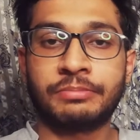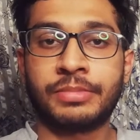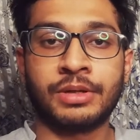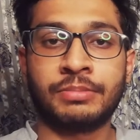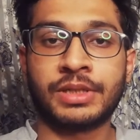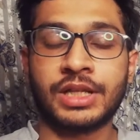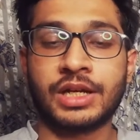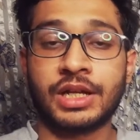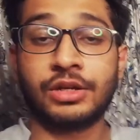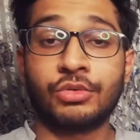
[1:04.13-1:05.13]
पता
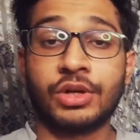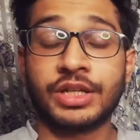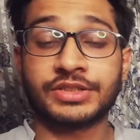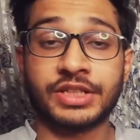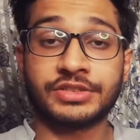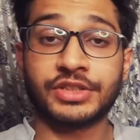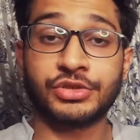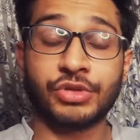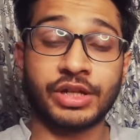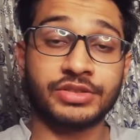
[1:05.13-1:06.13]
कर लूँगा किस तरह से
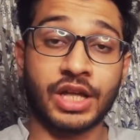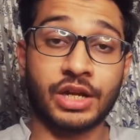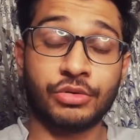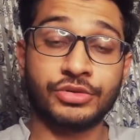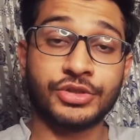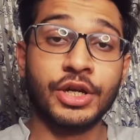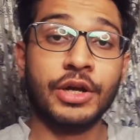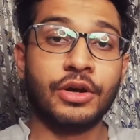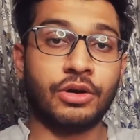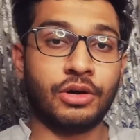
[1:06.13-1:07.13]
जो है सारा कुछ
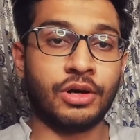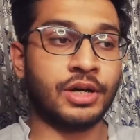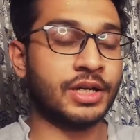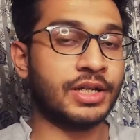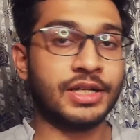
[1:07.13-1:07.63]
और